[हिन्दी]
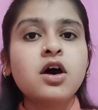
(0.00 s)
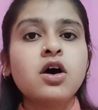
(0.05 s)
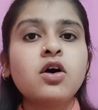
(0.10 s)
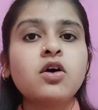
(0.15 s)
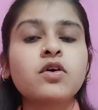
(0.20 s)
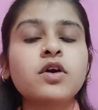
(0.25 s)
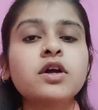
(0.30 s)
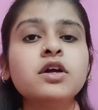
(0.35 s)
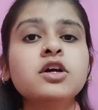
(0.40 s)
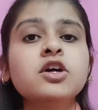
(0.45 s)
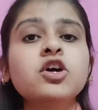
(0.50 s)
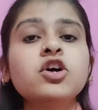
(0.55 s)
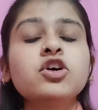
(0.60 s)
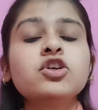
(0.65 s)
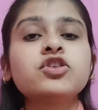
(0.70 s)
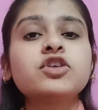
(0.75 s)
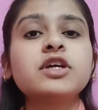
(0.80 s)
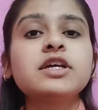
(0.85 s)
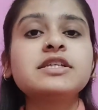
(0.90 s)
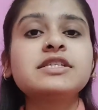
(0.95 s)
ओके
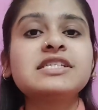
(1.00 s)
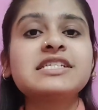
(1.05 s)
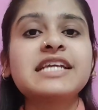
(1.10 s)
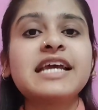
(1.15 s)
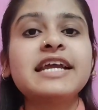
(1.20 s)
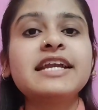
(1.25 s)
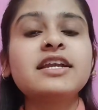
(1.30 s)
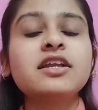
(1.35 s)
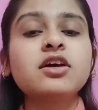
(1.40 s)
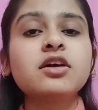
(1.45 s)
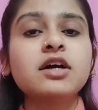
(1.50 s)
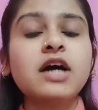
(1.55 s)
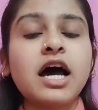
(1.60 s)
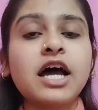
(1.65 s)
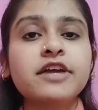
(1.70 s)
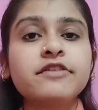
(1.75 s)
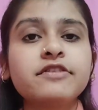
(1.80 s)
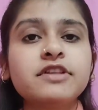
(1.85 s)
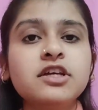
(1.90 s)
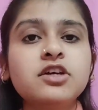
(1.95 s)
तो ये स्टेट
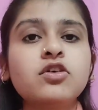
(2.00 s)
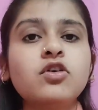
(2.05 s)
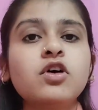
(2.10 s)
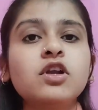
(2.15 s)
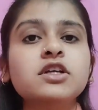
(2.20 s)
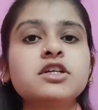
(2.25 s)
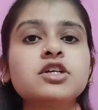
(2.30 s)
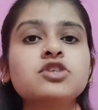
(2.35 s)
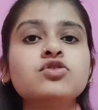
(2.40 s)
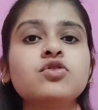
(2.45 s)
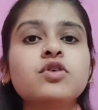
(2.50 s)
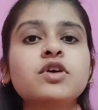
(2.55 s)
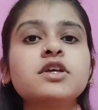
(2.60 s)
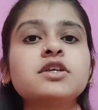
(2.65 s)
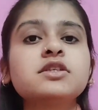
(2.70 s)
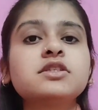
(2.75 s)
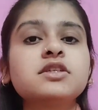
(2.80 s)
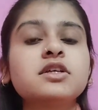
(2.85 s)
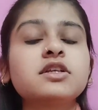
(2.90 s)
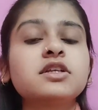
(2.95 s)
आयुर्वेदिक कॉलेज है जो कि
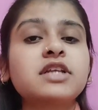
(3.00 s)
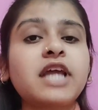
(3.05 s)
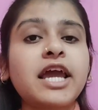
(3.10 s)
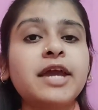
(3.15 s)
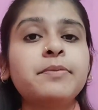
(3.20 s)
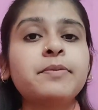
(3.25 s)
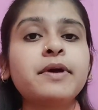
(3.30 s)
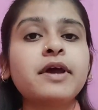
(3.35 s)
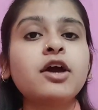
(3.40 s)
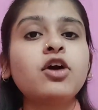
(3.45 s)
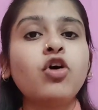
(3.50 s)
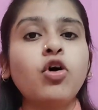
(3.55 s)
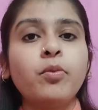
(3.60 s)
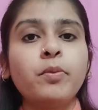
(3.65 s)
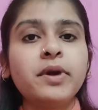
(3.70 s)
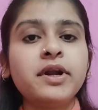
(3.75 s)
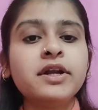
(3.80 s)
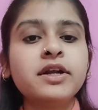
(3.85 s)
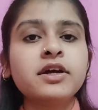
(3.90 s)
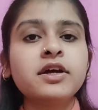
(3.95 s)
टाइप है
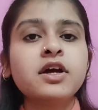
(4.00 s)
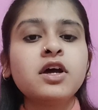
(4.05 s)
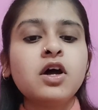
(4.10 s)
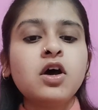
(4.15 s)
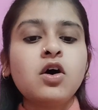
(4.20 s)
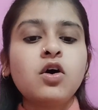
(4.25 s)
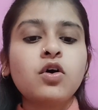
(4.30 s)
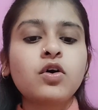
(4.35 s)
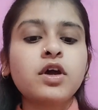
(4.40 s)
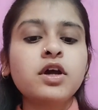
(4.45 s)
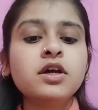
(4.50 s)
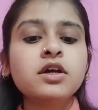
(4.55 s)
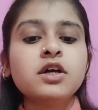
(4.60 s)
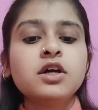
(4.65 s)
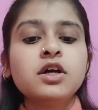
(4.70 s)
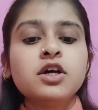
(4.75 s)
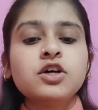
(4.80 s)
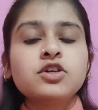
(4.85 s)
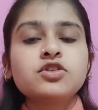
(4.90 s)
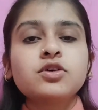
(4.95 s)
गवर्नमेंट ओके
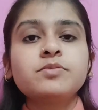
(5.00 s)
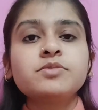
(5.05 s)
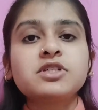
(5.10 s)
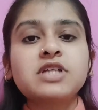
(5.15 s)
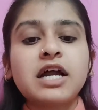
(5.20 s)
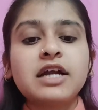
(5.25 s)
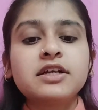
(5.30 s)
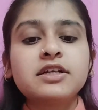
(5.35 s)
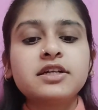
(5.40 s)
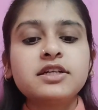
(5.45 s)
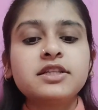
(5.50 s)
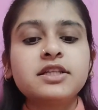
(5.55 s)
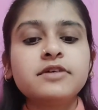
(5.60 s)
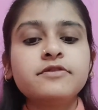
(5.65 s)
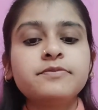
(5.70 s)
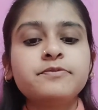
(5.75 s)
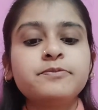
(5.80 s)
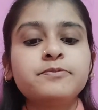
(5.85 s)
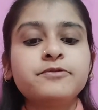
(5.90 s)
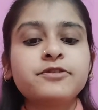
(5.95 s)
सो हम स्टार्ट करते
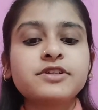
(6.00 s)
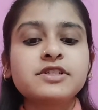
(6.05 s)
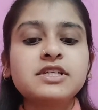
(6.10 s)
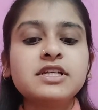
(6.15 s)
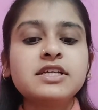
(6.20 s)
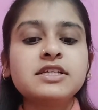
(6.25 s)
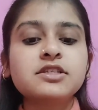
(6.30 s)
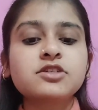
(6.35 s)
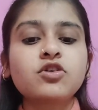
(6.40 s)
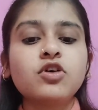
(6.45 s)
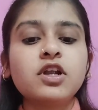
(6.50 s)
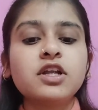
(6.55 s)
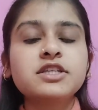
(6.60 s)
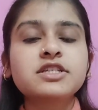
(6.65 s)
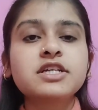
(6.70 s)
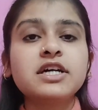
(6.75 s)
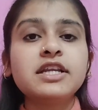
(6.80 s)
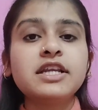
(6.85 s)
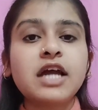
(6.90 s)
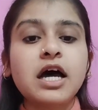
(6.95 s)
हैं फर्स्टली इस कॉलेज
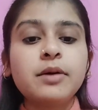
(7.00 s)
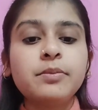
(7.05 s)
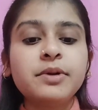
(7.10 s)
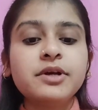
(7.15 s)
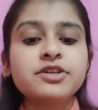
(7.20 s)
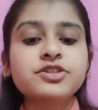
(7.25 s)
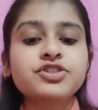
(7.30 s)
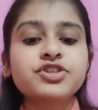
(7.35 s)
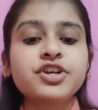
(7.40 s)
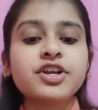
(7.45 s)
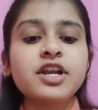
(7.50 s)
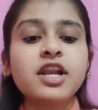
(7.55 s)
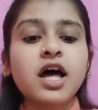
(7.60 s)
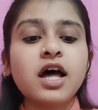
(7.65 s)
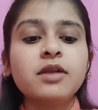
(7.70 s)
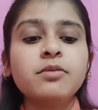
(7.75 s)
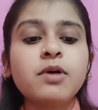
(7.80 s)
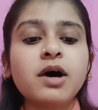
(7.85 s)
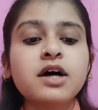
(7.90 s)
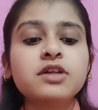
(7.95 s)
का नाम है श्री
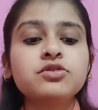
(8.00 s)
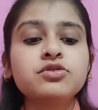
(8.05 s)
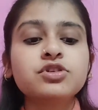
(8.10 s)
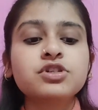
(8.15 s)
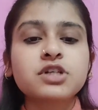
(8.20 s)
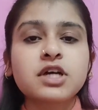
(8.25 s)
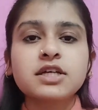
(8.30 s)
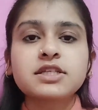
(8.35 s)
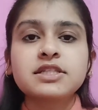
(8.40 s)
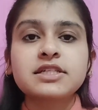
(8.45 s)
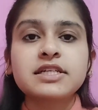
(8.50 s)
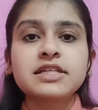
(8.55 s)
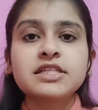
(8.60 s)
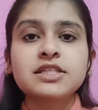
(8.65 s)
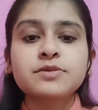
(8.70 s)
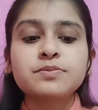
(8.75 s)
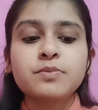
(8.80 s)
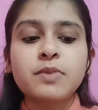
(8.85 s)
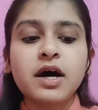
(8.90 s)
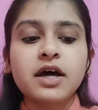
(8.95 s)
लाल बहादुर शास्त्री
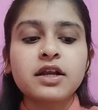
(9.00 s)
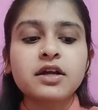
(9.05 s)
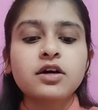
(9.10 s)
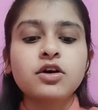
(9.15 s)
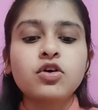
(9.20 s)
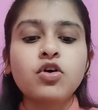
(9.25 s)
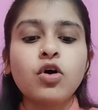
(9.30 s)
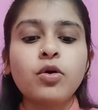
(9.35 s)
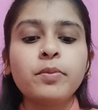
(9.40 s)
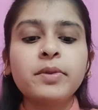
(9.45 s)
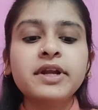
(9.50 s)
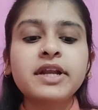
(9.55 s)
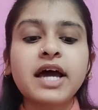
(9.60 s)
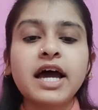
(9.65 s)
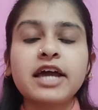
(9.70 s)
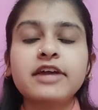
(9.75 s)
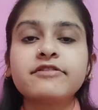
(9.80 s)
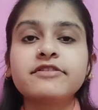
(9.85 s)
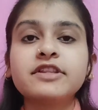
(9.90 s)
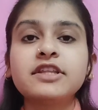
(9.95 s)
स्मारक गवर्नमेंट
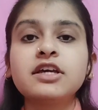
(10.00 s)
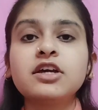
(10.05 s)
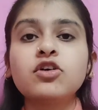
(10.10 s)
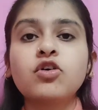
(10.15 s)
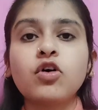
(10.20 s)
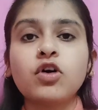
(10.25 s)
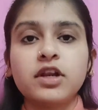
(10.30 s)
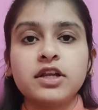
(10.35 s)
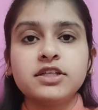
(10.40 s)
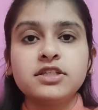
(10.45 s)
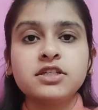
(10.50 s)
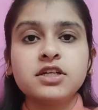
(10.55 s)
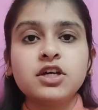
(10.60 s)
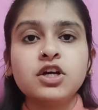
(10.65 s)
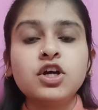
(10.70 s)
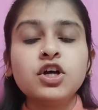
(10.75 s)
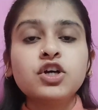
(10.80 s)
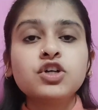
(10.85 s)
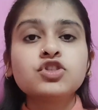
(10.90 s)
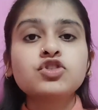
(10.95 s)
आयुर्वेदिक कॉलेज
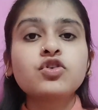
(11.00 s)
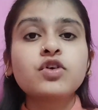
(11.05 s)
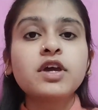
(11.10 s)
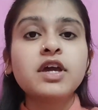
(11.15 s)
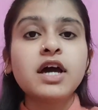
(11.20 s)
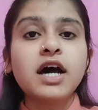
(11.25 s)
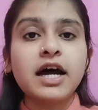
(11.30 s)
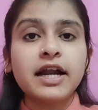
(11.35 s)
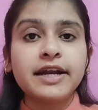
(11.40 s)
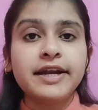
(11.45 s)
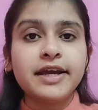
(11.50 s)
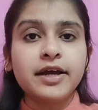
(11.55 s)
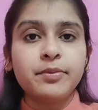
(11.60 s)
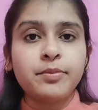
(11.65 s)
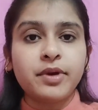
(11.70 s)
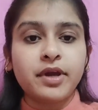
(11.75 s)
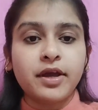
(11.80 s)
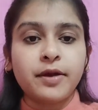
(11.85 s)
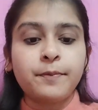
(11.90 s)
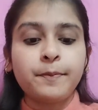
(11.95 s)
जो कि हांडिया
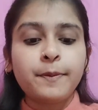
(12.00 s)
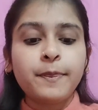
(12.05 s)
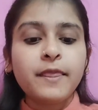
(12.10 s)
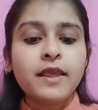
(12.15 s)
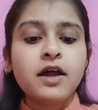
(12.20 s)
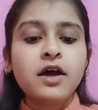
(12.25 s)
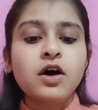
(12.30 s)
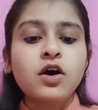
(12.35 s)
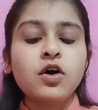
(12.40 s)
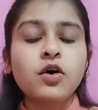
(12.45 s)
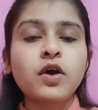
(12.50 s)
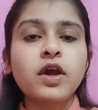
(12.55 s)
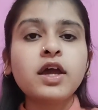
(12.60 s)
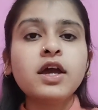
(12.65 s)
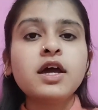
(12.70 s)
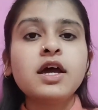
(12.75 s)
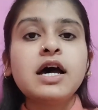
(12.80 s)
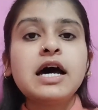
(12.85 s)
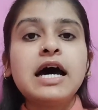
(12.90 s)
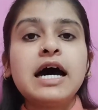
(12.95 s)
में है ओके
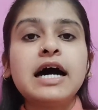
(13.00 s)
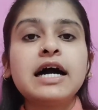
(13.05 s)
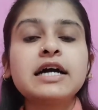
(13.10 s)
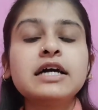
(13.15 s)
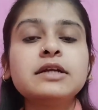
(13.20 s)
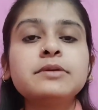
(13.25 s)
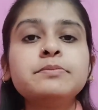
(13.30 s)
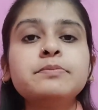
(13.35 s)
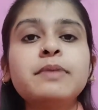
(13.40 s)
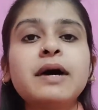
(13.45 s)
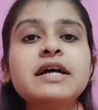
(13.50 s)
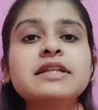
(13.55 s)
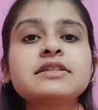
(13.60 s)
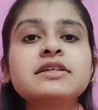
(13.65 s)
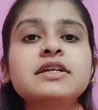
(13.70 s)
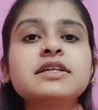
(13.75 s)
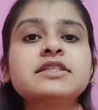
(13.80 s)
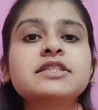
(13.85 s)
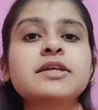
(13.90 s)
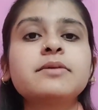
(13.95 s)
अगर हम बात
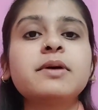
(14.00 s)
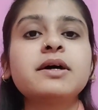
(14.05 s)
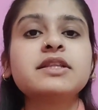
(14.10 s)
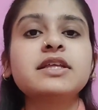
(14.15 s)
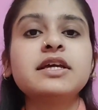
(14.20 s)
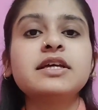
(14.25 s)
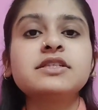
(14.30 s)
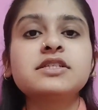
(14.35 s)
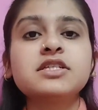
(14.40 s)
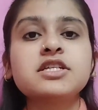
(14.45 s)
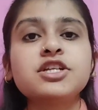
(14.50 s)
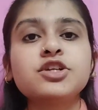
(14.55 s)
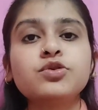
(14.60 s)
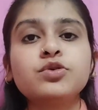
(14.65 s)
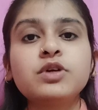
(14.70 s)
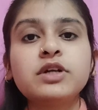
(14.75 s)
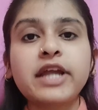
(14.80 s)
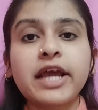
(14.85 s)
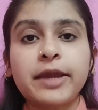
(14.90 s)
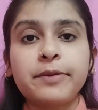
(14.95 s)
करें इसके बाद
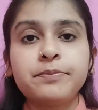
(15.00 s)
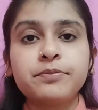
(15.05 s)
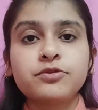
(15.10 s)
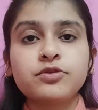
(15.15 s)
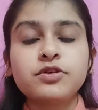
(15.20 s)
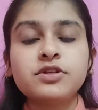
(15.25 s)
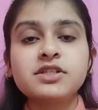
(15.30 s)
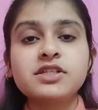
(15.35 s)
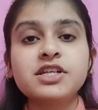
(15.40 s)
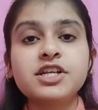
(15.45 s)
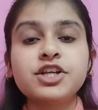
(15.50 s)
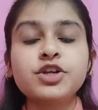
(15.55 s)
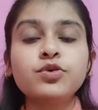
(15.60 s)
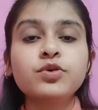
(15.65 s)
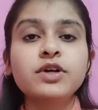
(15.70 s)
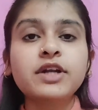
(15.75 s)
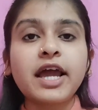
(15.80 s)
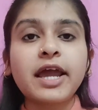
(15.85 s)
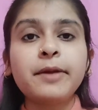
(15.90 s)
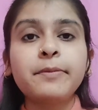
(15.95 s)
इंस्टीट्यूट टाइप तो
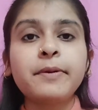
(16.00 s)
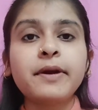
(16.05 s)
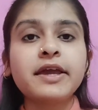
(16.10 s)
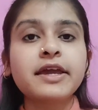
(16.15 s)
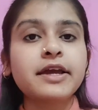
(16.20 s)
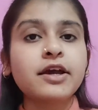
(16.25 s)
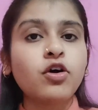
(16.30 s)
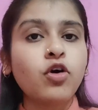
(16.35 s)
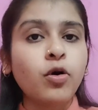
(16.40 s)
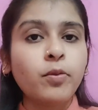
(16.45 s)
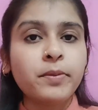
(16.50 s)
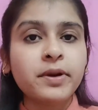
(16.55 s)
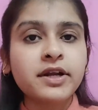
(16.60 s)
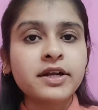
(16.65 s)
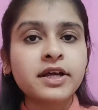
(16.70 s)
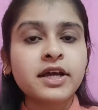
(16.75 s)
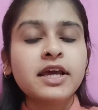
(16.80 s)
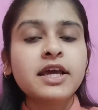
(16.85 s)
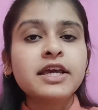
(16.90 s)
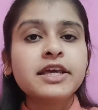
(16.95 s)
इंस्टीट्यूट टाइप है ये गवर्नमेंट
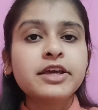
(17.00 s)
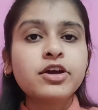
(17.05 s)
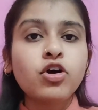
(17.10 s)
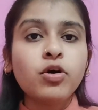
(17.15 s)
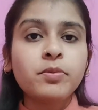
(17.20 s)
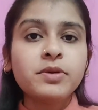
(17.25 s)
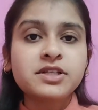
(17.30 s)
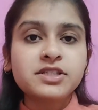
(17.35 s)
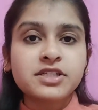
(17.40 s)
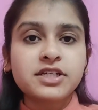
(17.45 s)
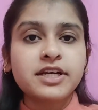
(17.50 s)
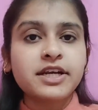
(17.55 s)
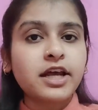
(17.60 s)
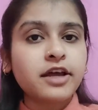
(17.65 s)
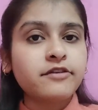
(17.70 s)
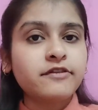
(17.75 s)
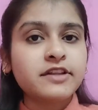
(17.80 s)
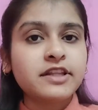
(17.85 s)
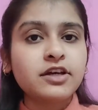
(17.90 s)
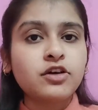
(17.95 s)
ये गवर्नमेंट स्टेट
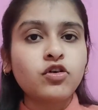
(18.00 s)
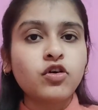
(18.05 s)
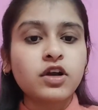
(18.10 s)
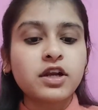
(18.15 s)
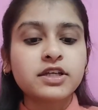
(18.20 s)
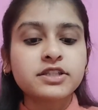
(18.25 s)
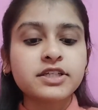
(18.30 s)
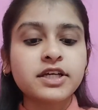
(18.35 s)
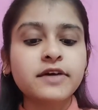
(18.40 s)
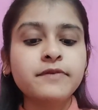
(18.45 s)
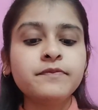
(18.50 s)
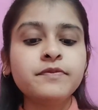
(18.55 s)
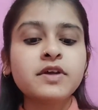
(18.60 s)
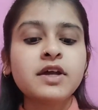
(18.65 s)
आयुर्वेदिक कॉलेज है